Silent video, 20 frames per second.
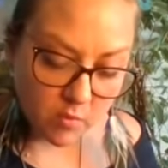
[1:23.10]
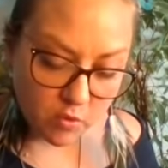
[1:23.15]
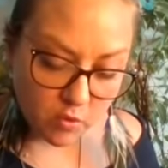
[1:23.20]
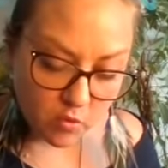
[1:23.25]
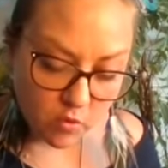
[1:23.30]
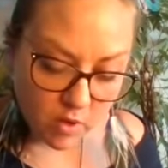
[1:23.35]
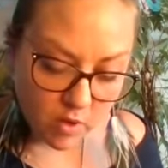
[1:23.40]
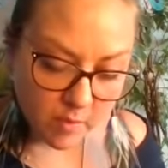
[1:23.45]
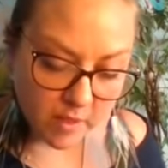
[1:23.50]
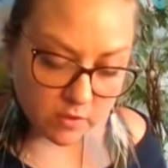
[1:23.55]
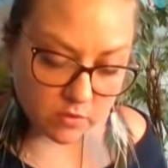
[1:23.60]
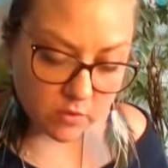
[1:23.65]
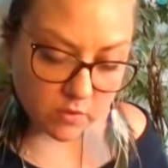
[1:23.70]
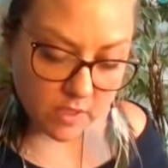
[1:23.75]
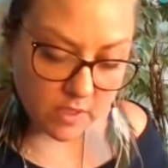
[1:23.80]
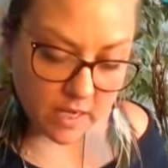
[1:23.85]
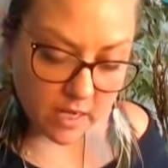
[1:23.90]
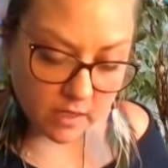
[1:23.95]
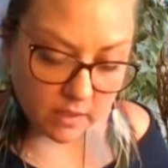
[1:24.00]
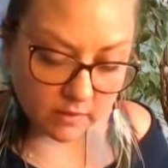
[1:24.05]
Pourquoi Parce
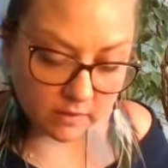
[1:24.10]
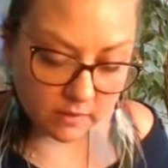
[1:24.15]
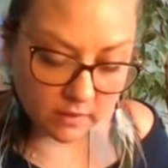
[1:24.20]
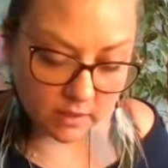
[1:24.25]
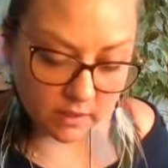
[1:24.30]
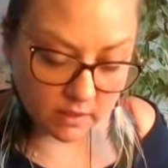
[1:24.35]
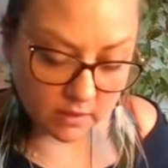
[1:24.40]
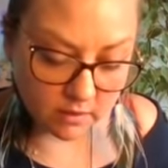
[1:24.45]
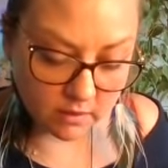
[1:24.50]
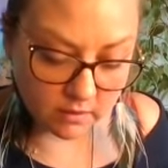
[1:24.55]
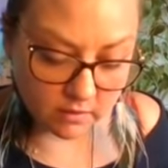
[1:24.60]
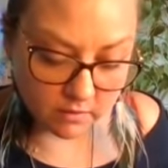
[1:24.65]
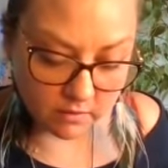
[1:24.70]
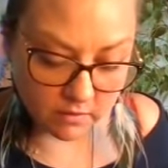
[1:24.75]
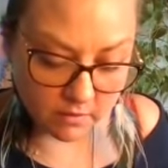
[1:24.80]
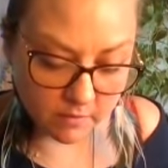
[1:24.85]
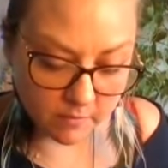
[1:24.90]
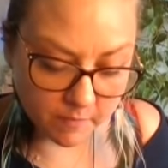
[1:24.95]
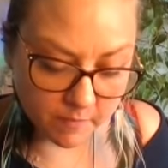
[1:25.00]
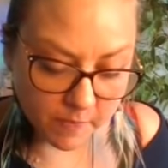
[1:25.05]
qu'il y a des
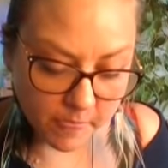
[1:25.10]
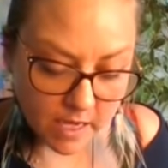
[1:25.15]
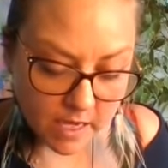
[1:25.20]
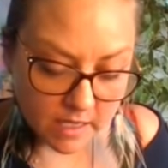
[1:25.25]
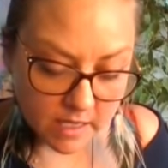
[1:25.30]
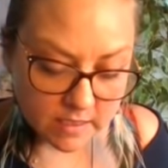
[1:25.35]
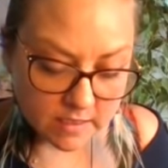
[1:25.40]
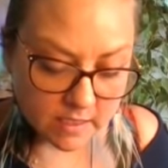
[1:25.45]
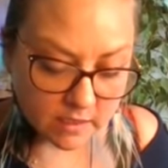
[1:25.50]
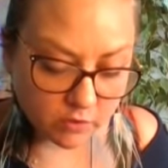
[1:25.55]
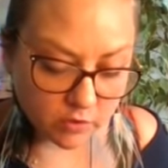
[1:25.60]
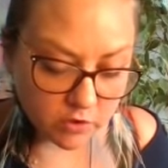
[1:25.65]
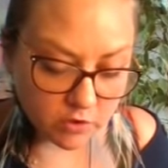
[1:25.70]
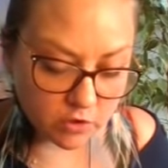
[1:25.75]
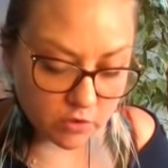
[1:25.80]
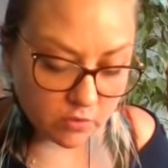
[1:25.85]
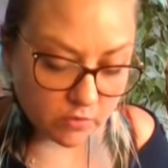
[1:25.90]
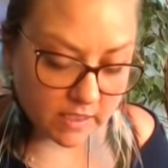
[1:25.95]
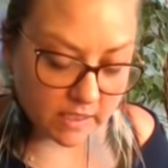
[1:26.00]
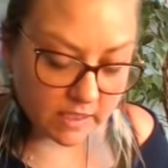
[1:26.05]

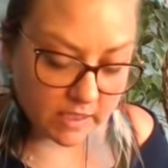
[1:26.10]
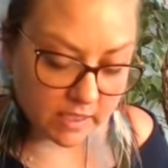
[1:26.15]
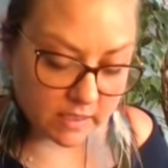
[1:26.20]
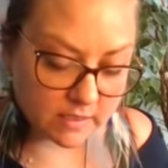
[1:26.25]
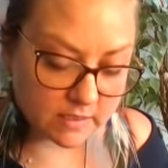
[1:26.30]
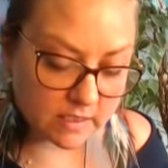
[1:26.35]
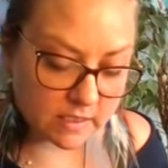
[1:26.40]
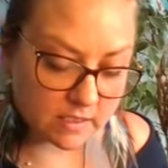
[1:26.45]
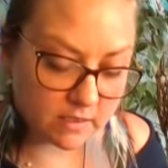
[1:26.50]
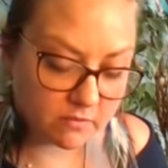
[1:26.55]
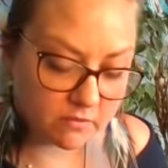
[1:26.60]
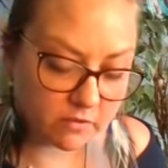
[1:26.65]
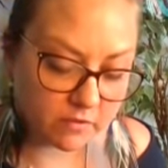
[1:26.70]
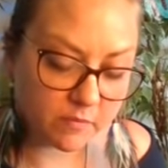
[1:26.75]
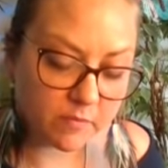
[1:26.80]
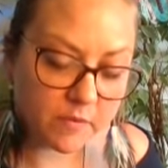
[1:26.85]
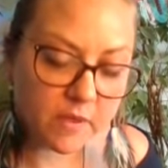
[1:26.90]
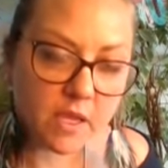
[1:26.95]
intentions négatives